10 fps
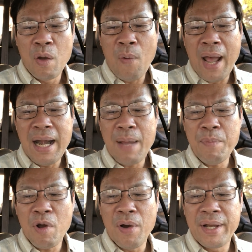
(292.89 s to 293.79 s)
Hoài
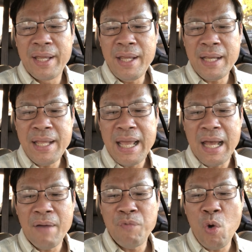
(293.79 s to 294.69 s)
Lâm còn khiến khán
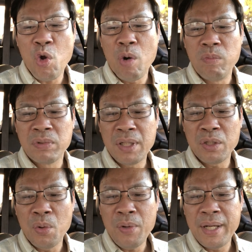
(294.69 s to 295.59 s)
giả vô cùng thích
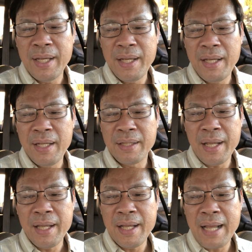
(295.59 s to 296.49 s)
thú khi thể hiện